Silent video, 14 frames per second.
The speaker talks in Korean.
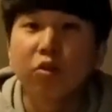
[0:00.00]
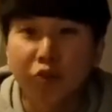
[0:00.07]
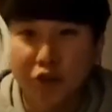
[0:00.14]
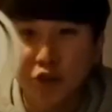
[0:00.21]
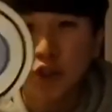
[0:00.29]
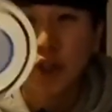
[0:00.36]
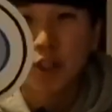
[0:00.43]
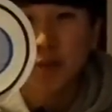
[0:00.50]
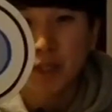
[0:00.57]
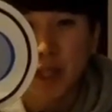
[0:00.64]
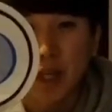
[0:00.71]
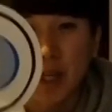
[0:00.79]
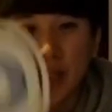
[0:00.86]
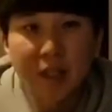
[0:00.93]

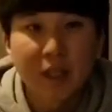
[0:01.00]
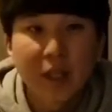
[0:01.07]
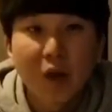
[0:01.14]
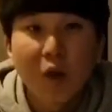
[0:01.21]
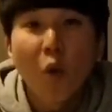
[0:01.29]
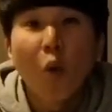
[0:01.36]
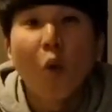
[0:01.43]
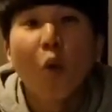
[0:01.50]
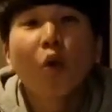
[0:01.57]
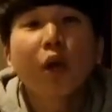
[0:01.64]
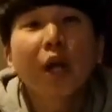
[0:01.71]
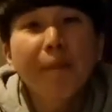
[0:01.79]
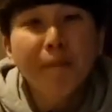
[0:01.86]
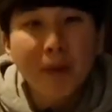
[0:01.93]
추천입니다.
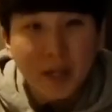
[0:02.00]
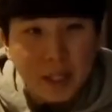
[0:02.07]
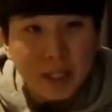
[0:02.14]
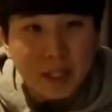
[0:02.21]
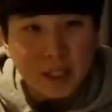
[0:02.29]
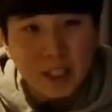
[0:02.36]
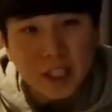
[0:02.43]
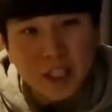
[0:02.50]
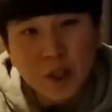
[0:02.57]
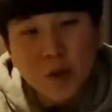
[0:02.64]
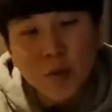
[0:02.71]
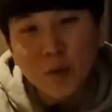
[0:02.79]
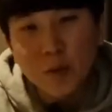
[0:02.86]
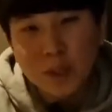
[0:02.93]
오랜만에
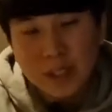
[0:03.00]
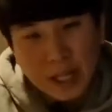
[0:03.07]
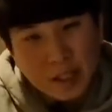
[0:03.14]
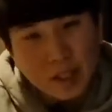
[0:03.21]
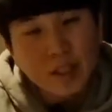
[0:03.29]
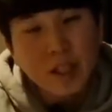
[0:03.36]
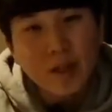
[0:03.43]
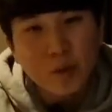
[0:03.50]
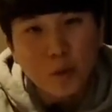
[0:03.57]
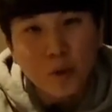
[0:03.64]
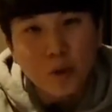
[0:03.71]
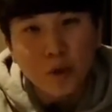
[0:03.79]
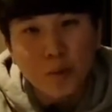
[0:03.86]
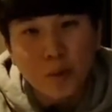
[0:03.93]
귀엽고 따뜻한
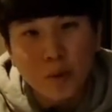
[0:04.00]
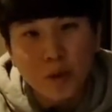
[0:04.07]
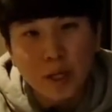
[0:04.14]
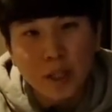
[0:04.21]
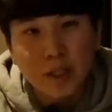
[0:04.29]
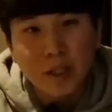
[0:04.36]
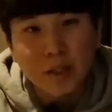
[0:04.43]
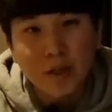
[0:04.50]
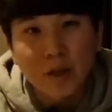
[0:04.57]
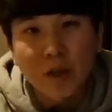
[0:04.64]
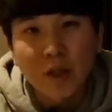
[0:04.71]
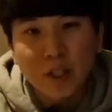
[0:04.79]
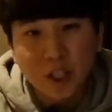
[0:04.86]
로코를 본 것 같아서